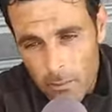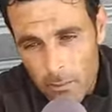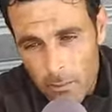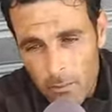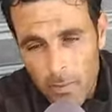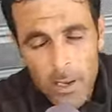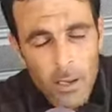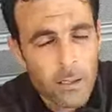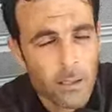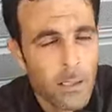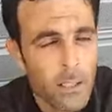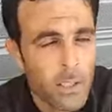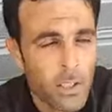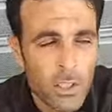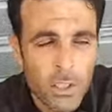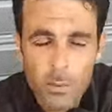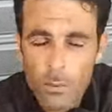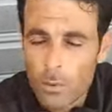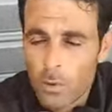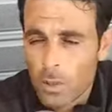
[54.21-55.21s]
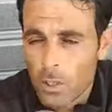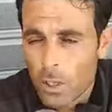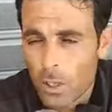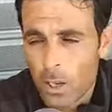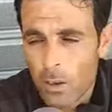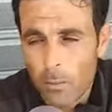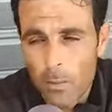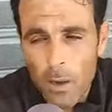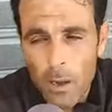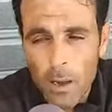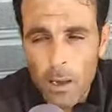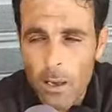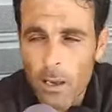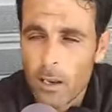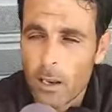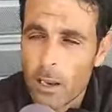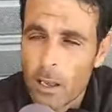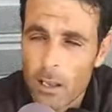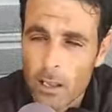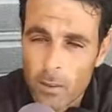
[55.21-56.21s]
ما عنديش شي مشكل معها
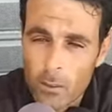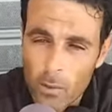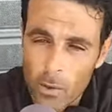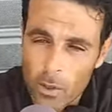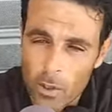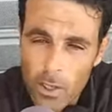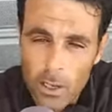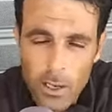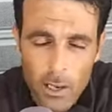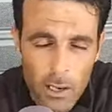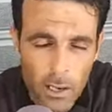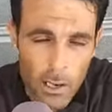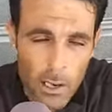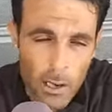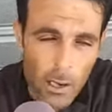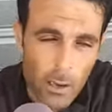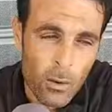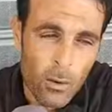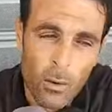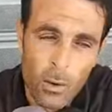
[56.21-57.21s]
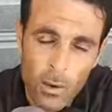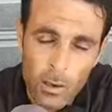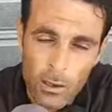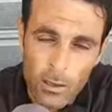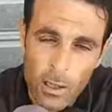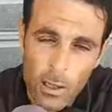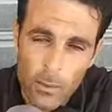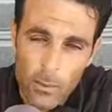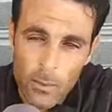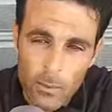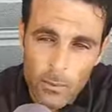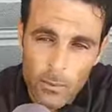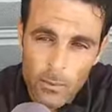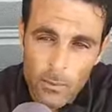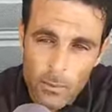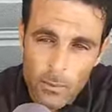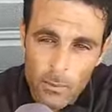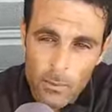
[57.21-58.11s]
الا هاد المشكل اللي غنقول لك دابا